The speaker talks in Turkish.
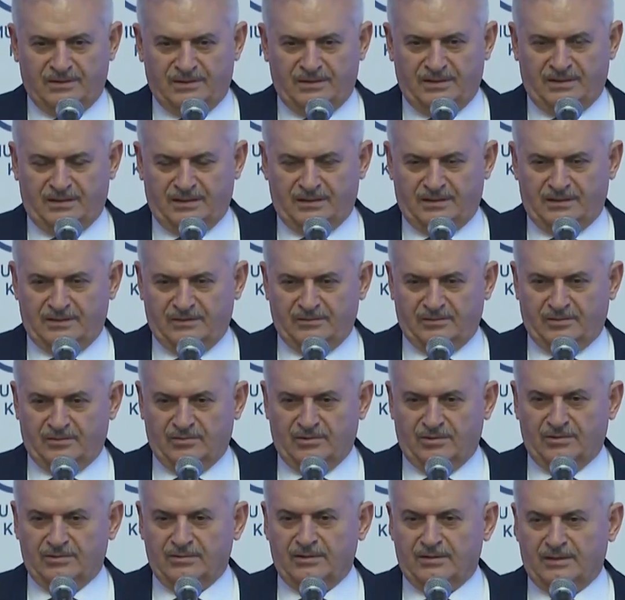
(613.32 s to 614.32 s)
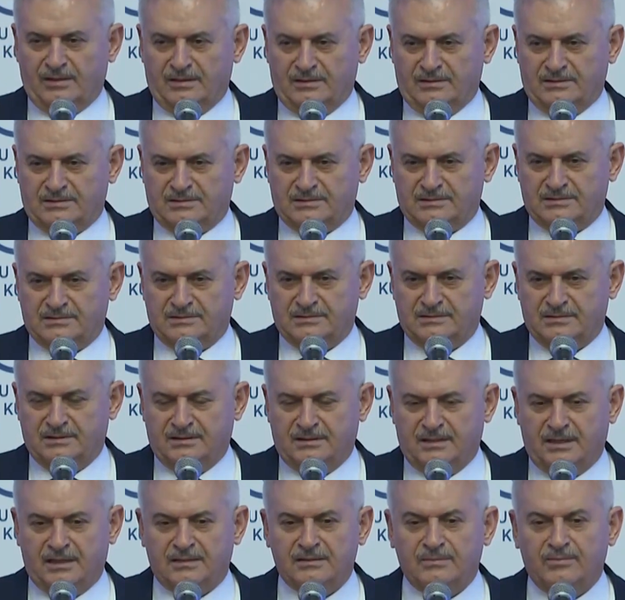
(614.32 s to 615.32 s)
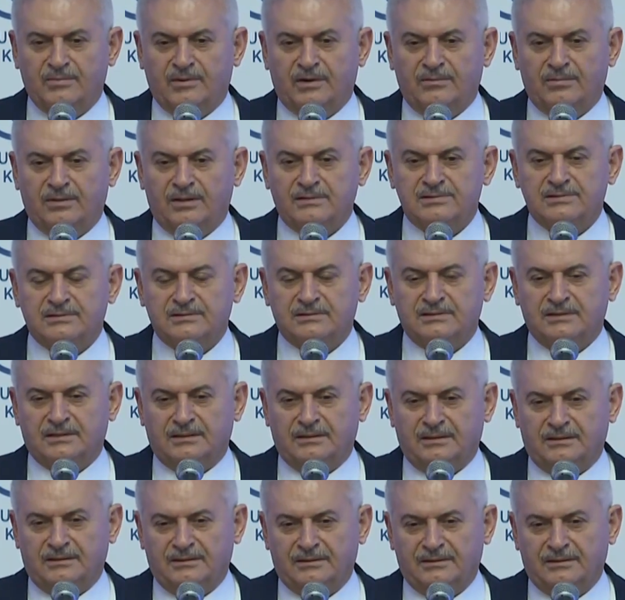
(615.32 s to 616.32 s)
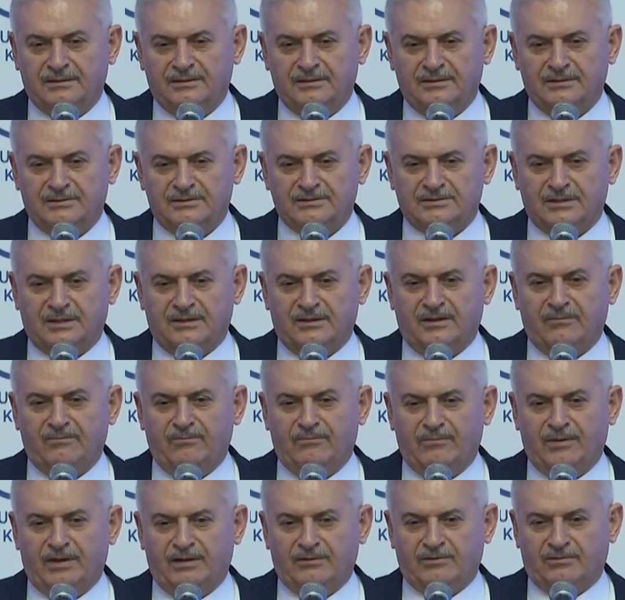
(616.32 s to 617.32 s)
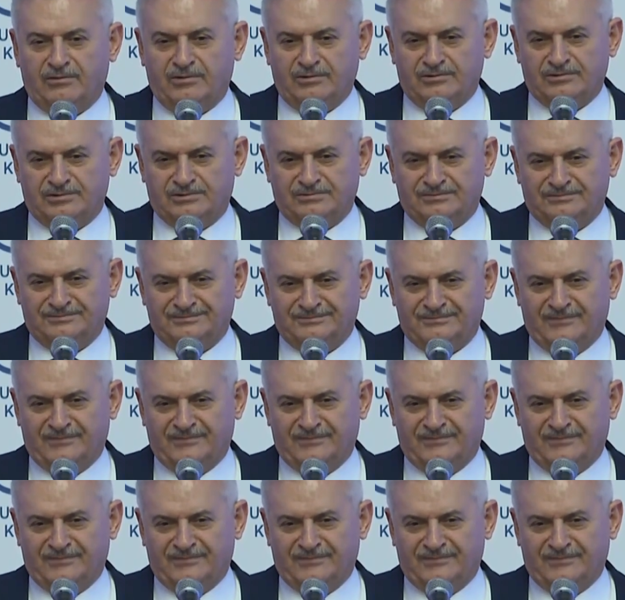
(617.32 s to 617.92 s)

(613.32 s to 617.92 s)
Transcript: diye göndeririz. Dert babası da Şeref Malkoç.